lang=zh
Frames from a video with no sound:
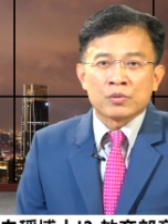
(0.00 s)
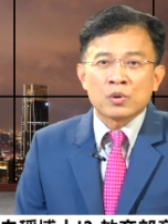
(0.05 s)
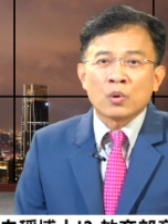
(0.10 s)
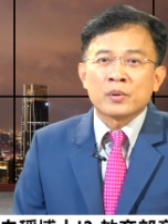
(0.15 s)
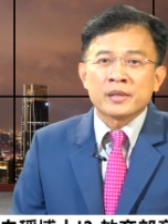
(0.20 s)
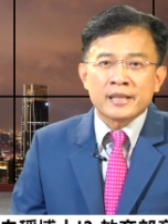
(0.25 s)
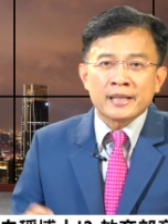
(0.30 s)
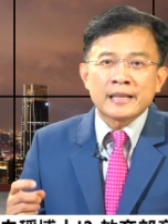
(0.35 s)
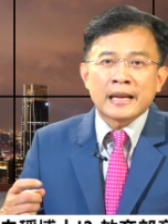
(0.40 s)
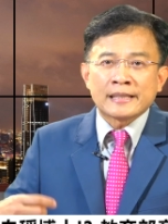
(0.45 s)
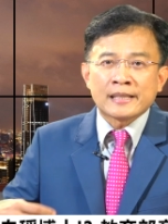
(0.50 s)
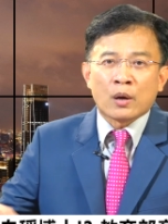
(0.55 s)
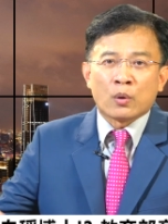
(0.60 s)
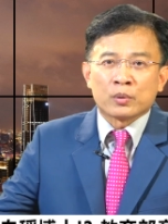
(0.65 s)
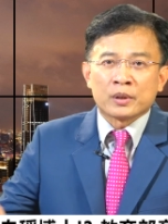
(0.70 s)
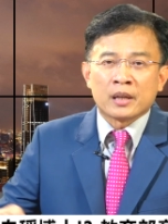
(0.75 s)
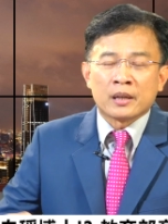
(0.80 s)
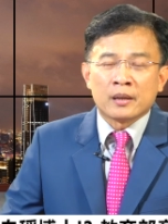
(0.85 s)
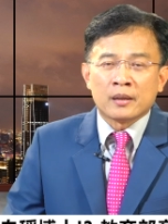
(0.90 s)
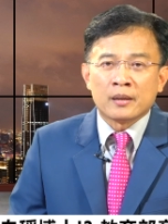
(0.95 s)
所以我现在在我
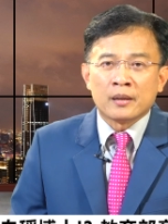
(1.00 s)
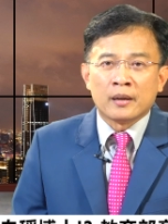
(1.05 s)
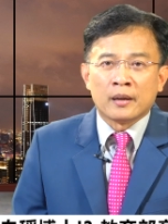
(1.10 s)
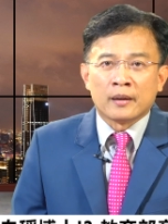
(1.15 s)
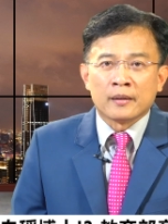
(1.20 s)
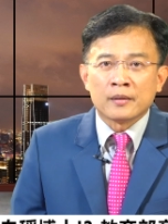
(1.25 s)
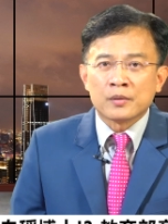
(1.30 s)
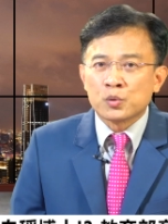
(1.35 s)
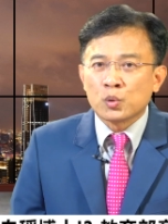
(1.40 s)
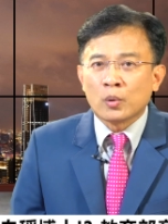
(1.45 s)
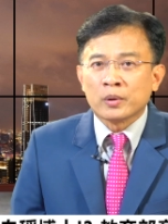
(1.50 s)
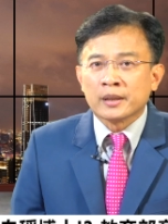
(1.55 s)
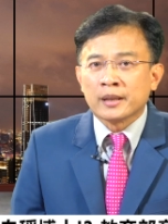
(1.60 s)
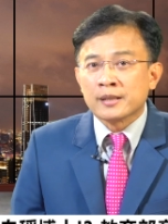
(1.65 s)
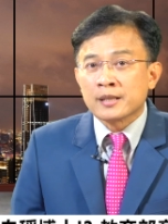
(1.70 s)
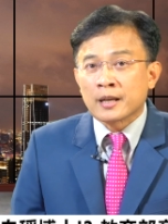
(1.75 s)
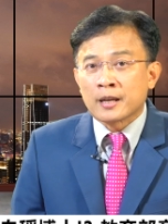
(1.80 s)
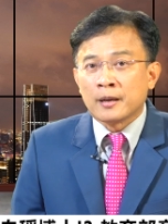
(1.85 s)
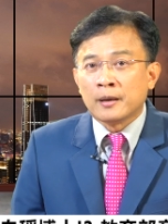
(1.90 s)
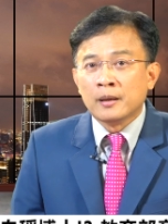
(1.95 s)
的呃所有的
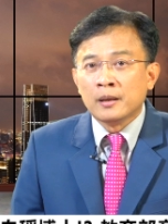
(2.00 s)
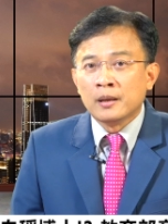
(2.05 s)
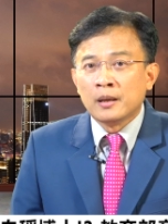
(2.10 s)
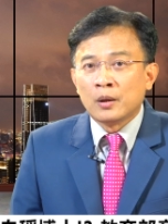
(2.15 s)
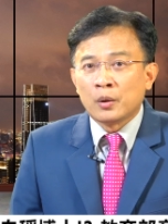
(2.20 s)
这个